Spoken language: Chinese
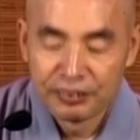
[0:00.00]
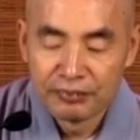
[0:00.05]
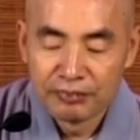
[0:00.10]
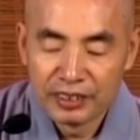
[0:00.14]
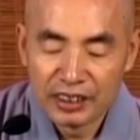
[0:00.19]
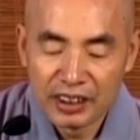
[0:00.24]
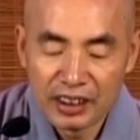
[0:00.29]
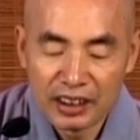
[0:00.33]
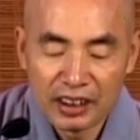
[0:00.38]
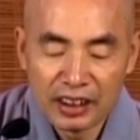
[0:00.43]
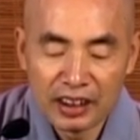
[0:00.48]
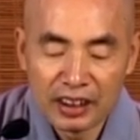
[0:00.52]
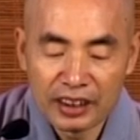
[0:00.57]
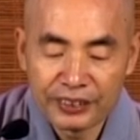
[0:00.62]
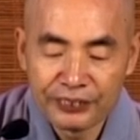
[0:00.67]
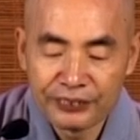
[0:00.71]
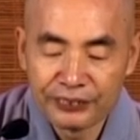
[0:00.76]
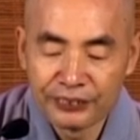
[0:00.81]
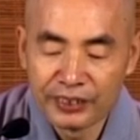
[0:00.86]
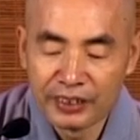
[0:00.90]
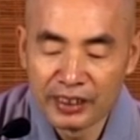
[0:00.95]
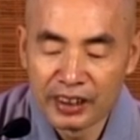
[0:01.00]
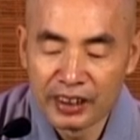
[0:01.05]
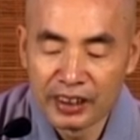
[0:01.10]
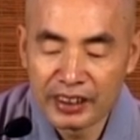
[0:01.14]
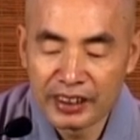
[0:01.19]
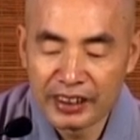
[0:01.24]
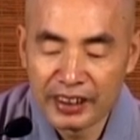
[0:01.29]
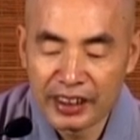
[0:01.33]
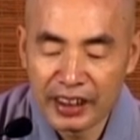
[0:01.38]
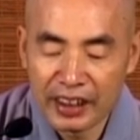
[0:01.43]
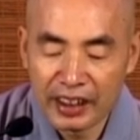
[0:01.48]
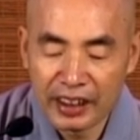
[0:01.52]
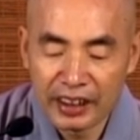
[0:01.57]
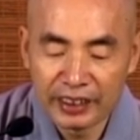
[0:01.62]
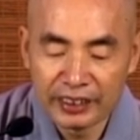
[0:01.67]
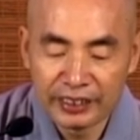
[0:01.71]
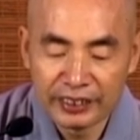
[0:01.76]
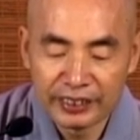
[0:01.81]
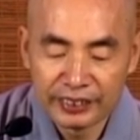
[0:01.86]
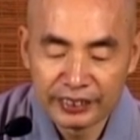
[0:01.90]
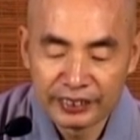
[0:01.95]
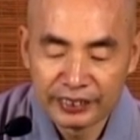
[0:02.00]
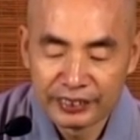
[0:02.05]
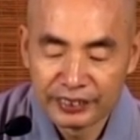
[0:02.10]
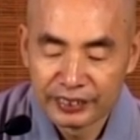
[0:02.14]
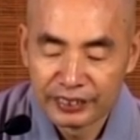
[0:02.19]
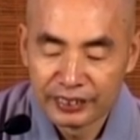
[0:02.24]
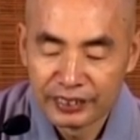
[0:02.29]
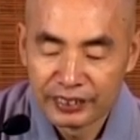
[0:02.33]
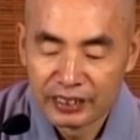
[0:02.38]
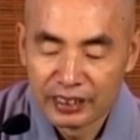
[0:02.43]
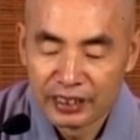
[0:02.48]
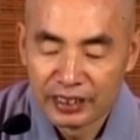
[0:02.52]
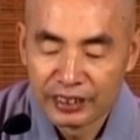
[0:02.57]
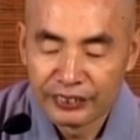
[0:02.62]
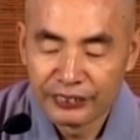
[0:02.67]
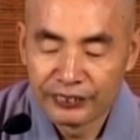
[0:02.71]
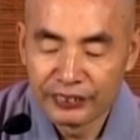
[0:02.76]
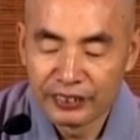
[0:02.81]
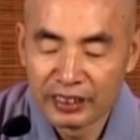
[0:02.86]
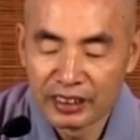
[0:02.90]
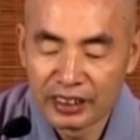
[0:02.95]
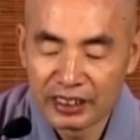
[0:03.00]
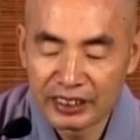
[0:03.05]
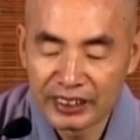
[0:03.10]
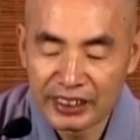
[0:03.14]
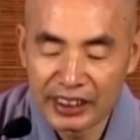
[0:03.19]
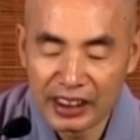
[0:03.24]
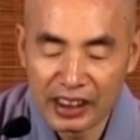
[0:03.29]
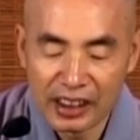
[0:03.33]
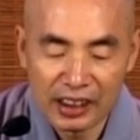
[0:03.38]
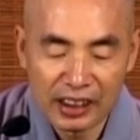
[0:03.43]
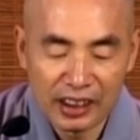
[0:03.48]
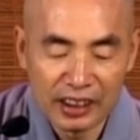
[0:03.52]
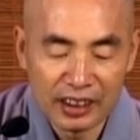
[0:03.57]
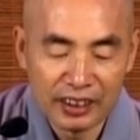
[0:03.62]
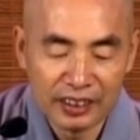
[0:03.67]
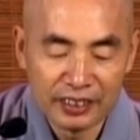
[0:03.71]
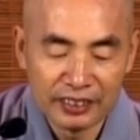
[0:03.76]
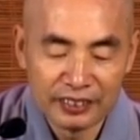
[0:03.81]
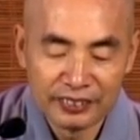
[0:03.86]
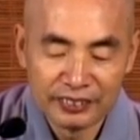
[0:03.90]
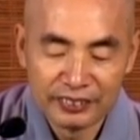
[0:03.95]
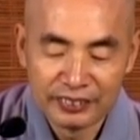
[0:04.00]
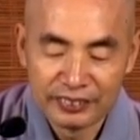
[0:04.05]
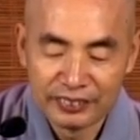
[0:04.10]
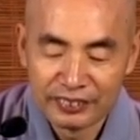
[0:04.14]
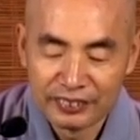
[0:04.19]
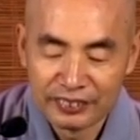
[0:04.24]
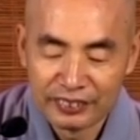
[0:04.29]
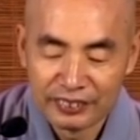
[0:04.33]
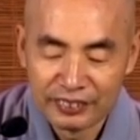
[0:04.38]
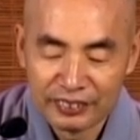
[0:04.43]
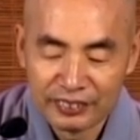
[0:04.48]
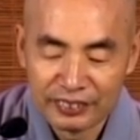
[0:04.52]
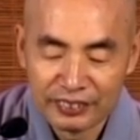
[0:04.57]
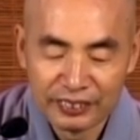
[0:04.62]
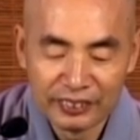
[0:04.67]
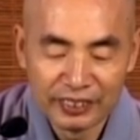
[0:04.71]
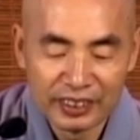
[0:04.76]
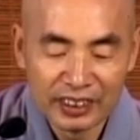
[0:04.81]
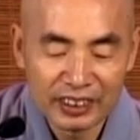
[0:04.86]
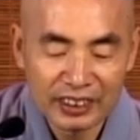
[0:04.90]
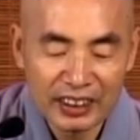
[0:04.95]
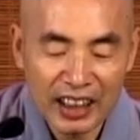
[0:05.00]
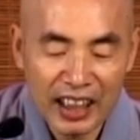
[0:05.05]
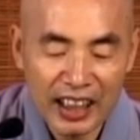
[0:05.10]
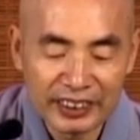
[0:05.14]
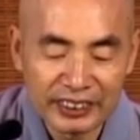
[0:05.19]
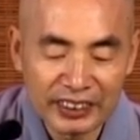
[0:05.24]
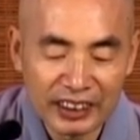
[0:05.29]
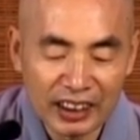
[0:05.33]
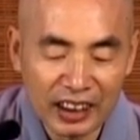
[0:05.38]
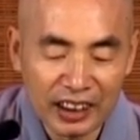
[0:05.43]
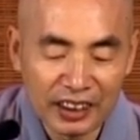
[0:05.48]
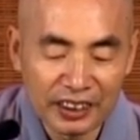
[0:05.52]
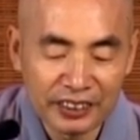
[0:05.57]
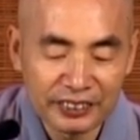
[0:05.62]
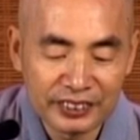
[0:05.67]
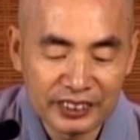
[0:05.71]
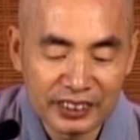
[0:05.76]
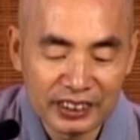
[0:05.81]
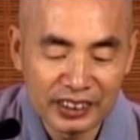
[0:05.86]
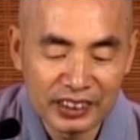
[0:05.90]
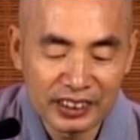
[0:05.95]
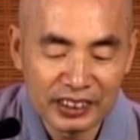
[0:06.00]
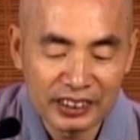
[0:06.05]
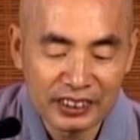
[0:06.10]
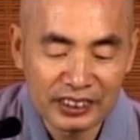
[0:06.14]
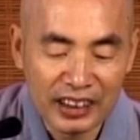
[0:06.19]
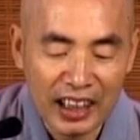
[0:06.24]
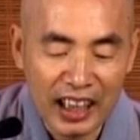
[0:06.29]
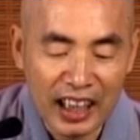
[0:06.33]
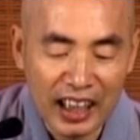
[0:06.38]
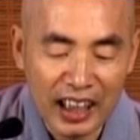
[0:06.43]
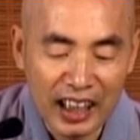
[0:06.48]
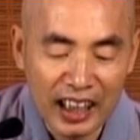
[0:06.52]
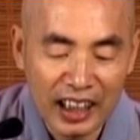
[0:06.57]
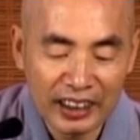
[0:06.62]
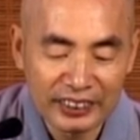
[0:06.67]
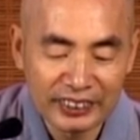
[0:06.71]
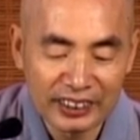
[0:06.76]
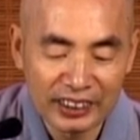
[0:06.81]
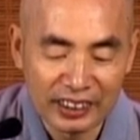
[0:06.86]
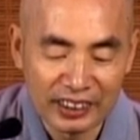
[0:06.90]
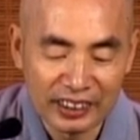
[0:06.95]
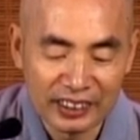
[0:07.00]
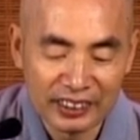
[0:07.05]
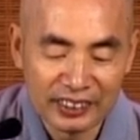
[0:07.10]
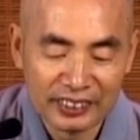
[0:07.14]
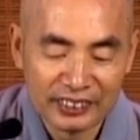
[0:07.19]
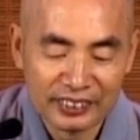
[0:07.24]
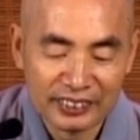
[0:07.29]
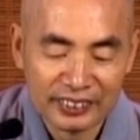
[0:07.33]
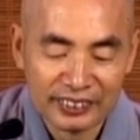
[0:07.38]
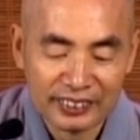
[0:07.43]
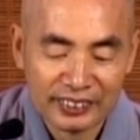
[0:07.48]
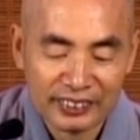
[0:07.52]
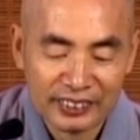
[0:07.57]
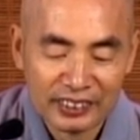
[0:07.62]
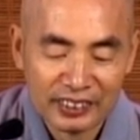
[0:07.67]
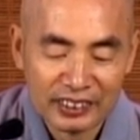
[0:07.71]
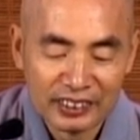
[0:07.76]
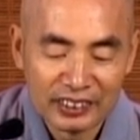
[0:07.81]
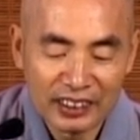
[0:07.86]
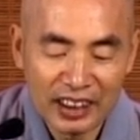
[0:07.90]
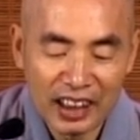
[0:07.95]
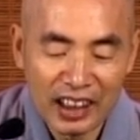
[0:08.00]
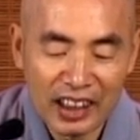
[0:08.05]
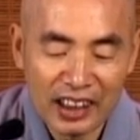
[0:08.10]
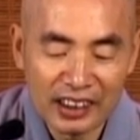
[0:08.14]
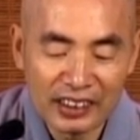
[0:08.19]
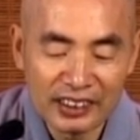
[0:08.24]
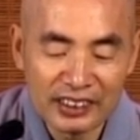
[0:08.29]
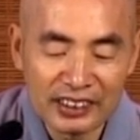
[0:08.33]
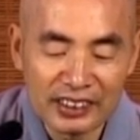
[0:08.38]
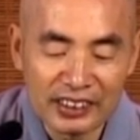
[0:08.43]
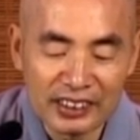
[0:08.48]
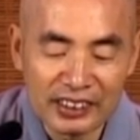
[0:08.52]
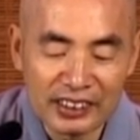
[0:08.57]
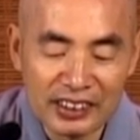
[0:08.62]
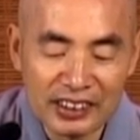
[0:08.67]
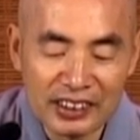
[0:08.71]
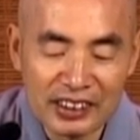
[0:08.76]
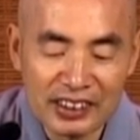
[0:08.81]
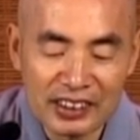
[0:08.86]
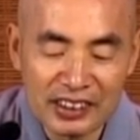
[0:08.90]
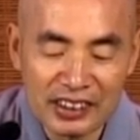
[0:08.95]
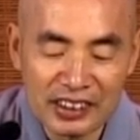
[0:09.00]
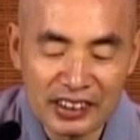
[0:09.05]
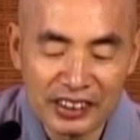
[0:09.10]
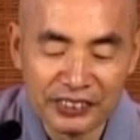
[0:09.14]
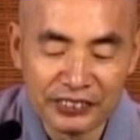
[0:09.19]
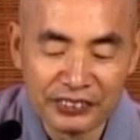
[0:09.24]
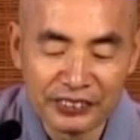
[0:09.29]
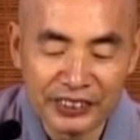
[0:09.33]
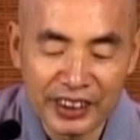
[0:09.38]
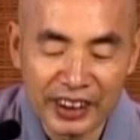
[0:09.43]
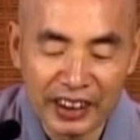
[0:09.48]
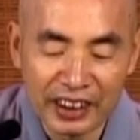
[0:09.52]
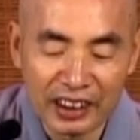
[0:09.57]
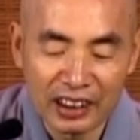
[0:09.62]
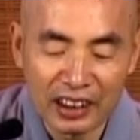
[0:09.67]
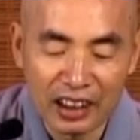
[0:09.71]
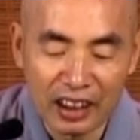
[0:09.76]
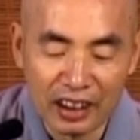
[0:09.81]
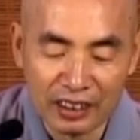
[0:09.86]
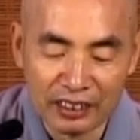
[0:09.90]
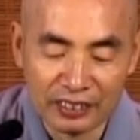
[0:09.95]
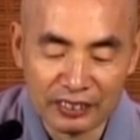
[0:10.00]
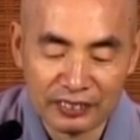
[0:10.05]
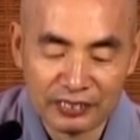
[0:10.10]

不得多言多笑，若大笑即打哈欠，当以衣袖掩口，